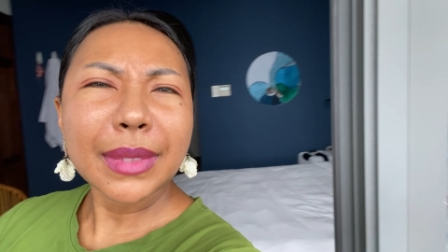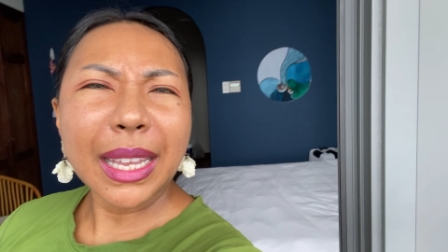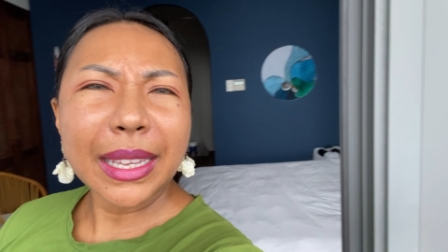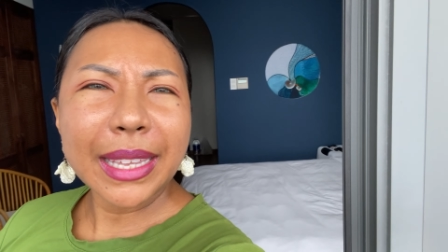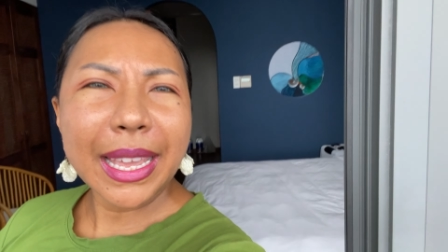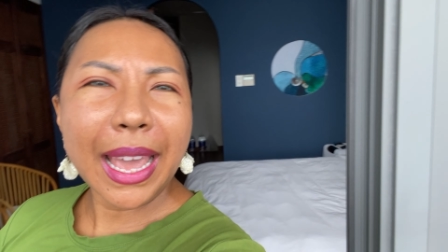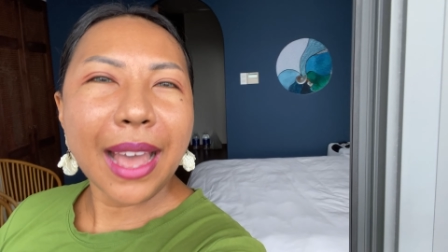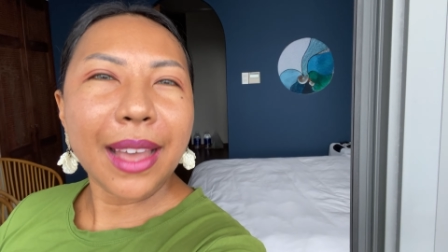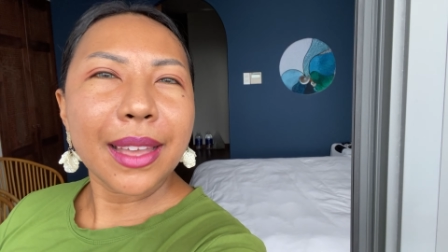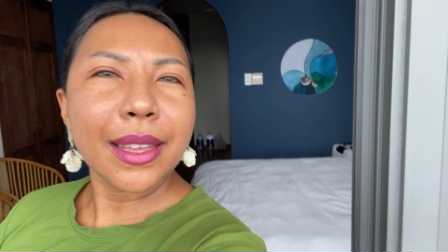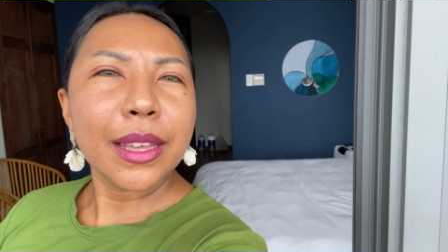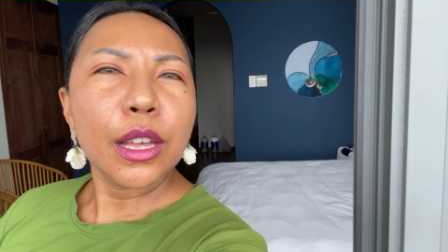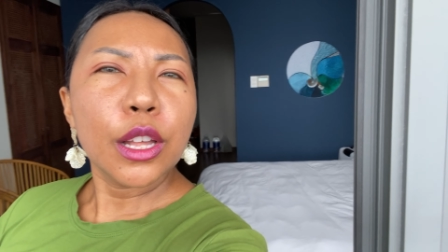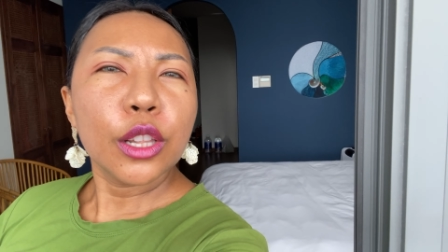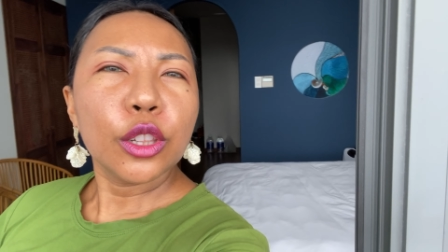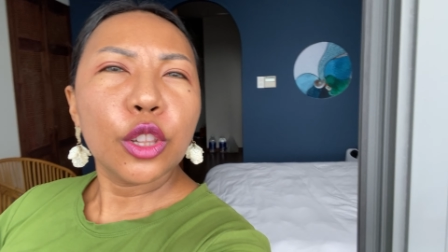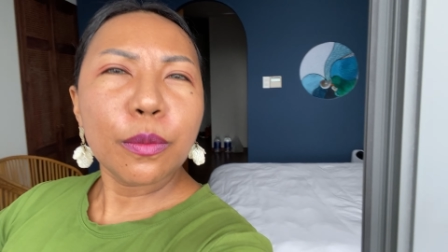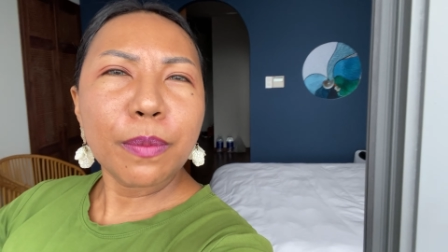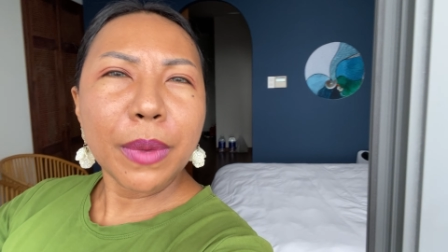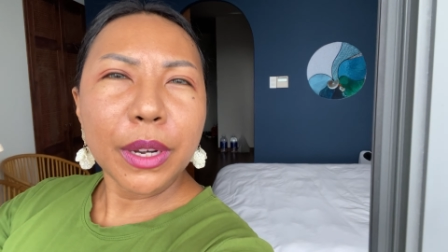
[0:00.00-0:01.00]
yeah
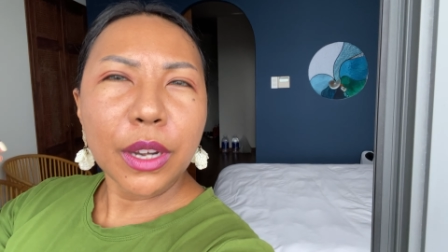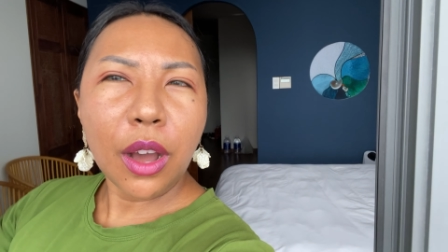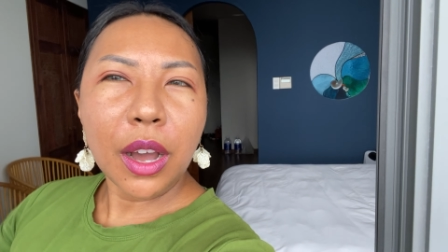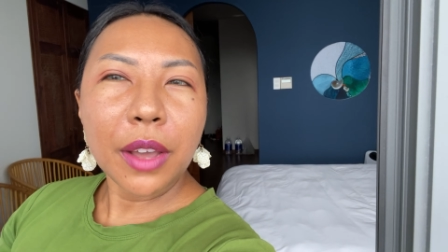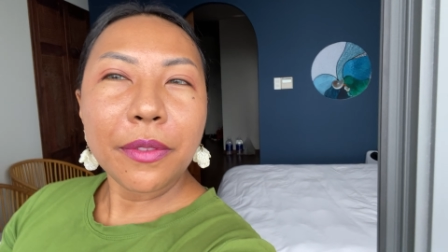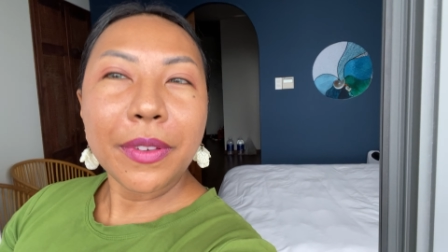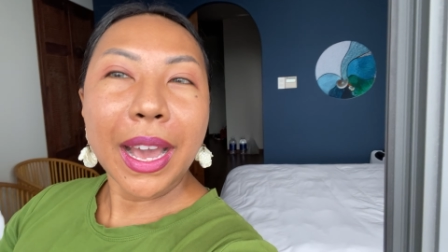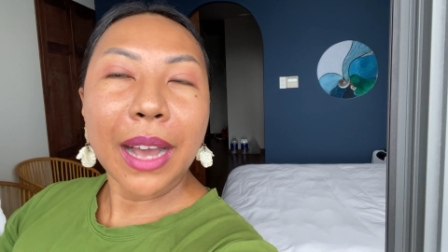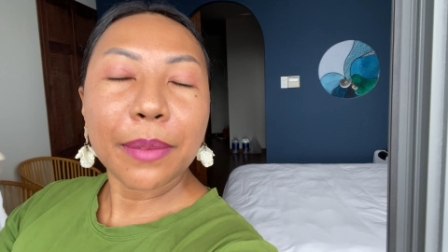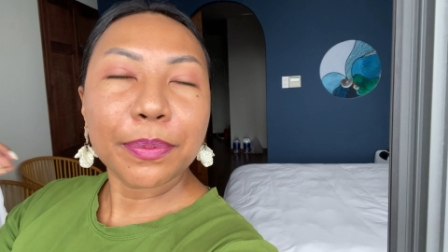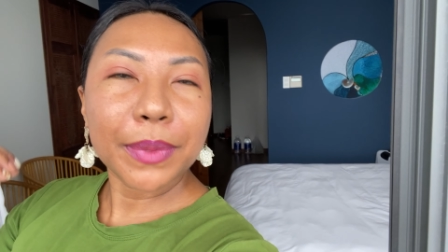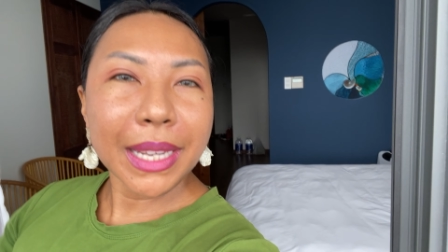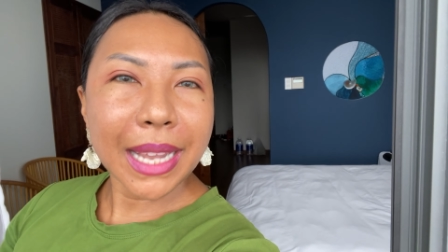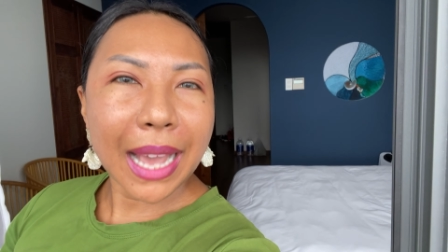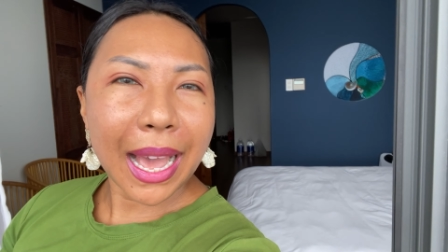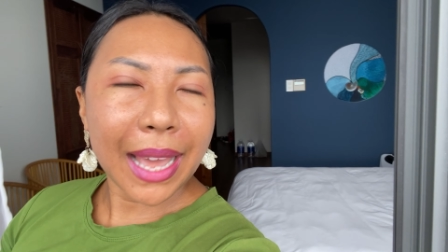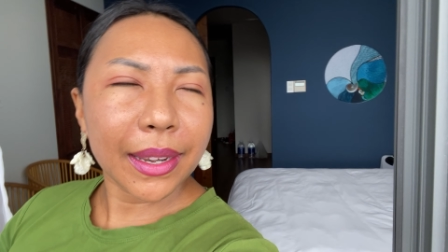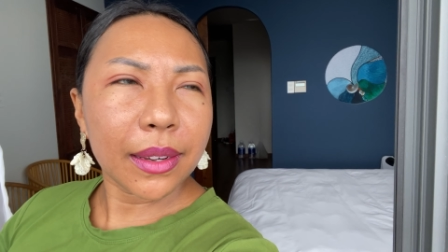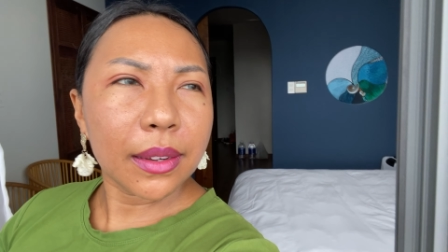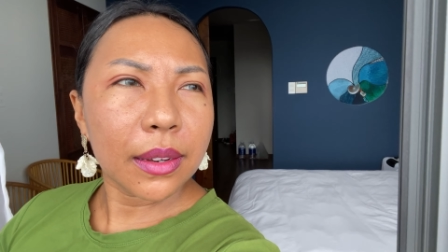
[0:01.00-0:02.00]
lúc mình nói về học tiếng
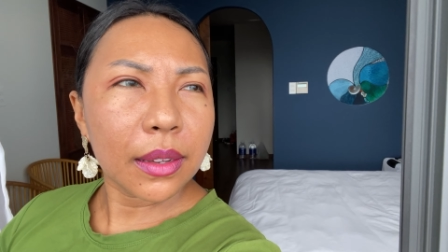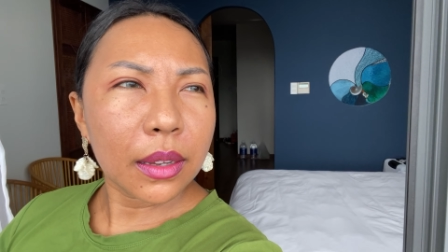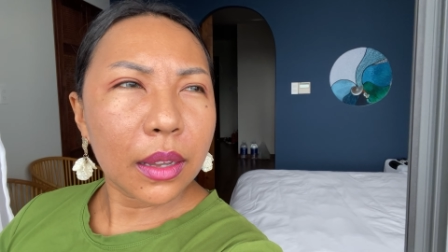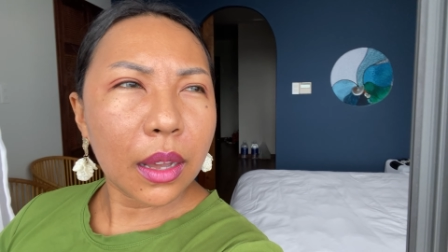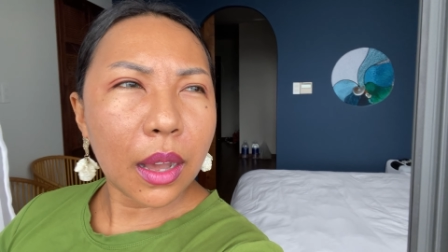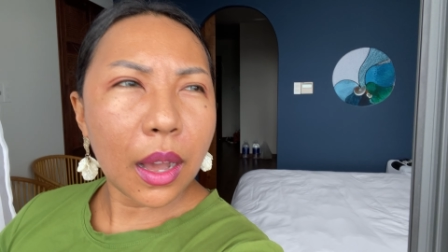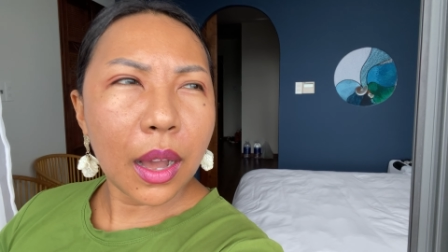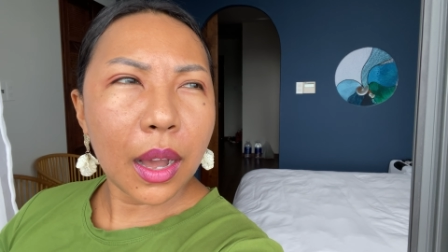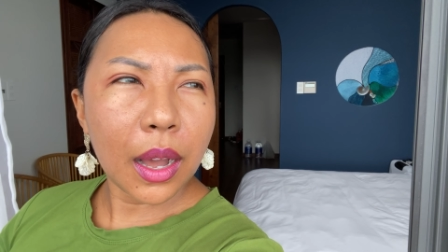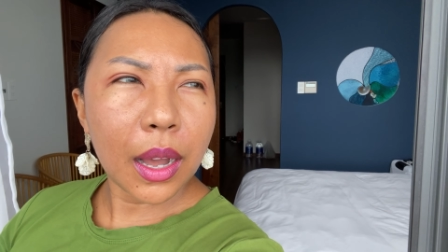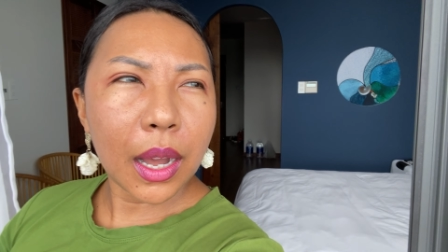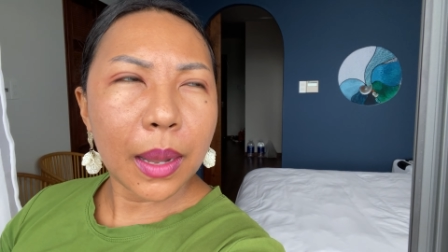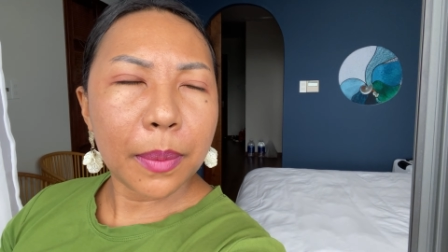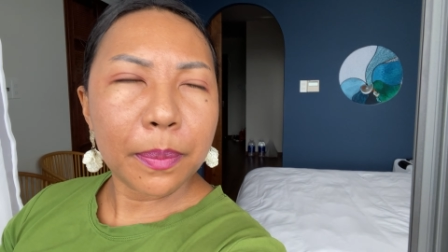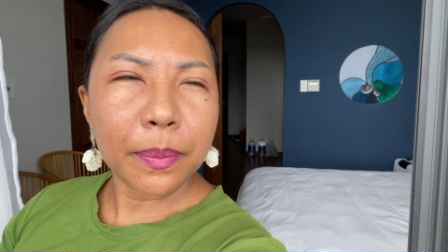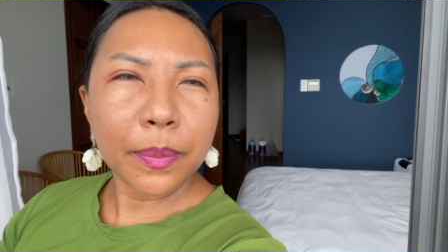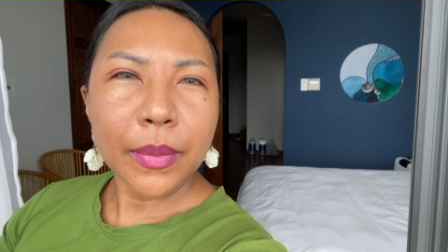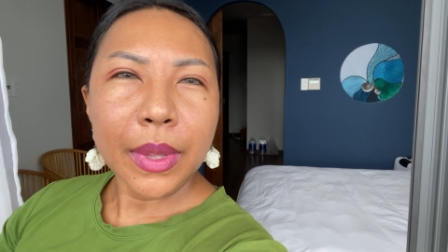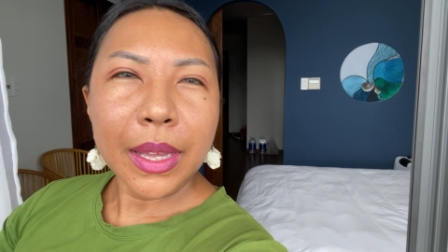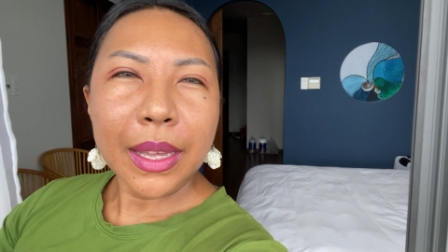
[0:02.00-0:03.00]
Anh um,